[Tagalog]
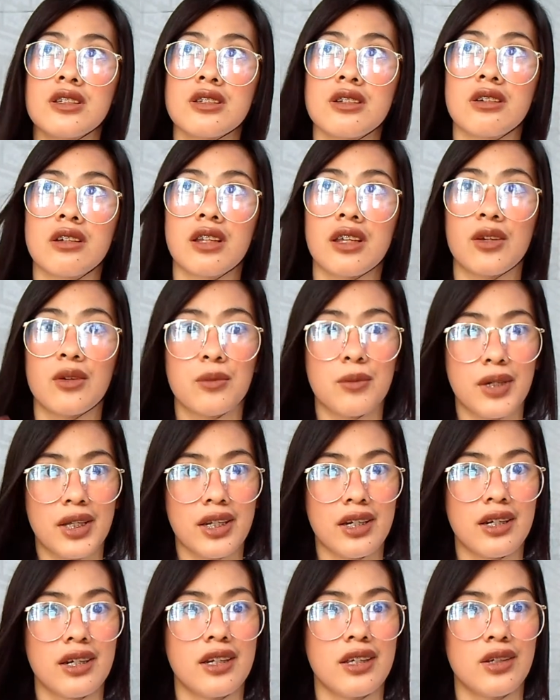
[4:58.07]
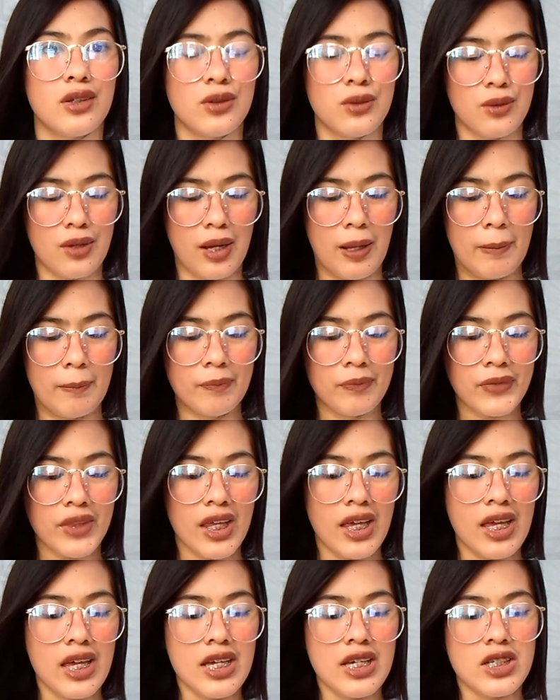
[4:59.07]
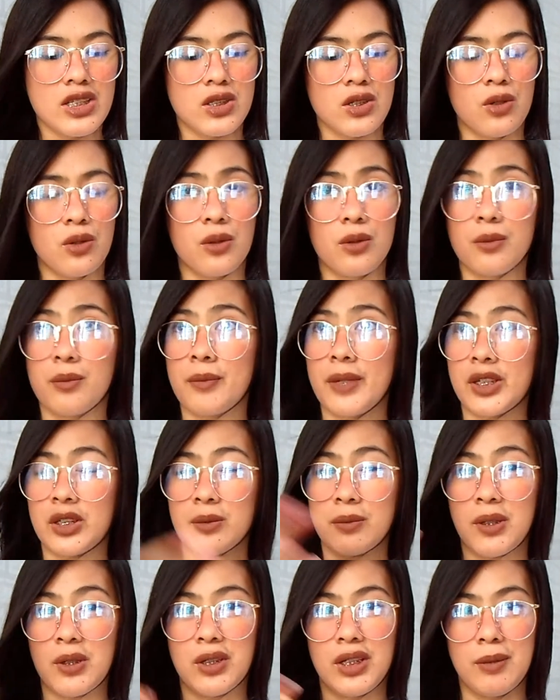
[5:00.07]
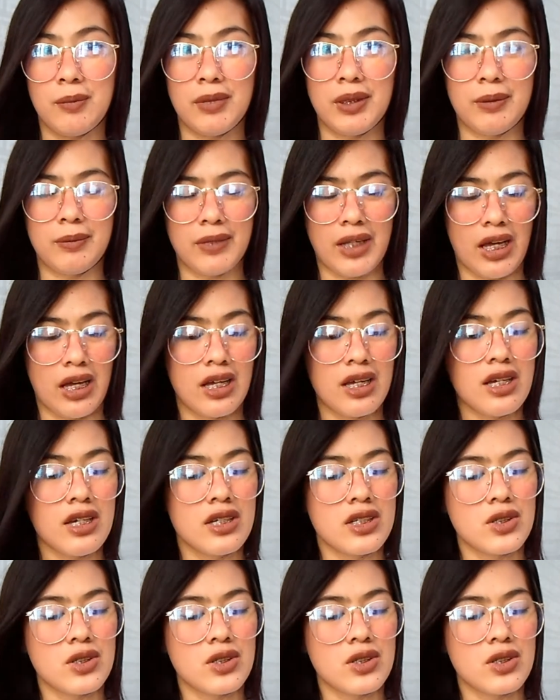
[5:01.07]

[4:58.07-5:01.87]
Sorry kung maririnig nyo ah. So medyo makulimlim na.